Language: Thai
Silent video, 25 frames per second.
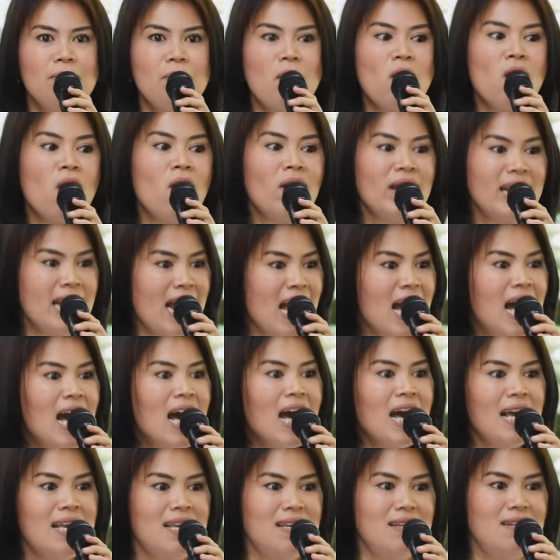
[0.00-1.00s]
พลอย
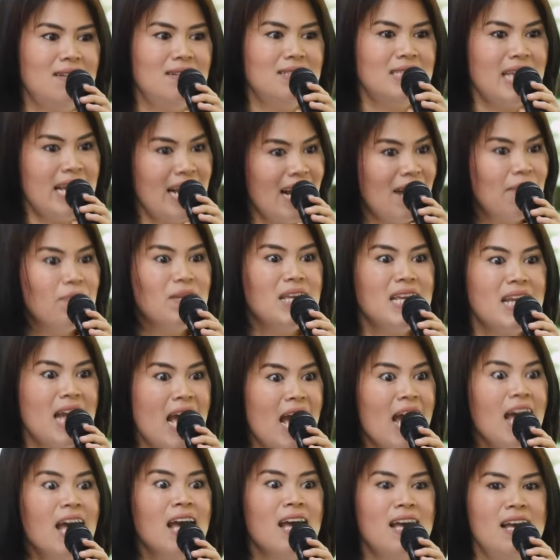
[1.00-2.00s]
ได้ใช้คำนี้
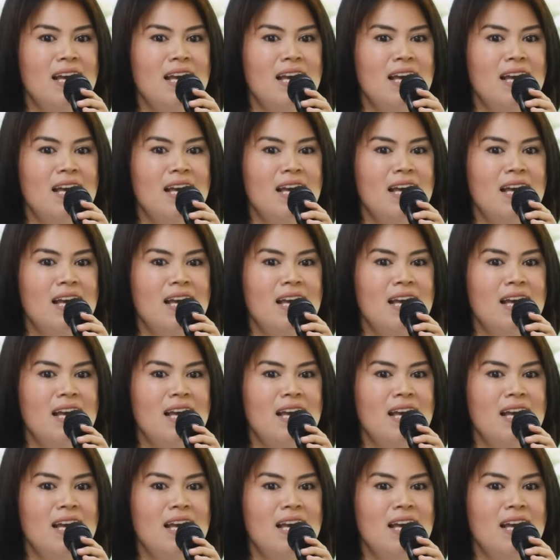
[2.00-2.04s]
นะ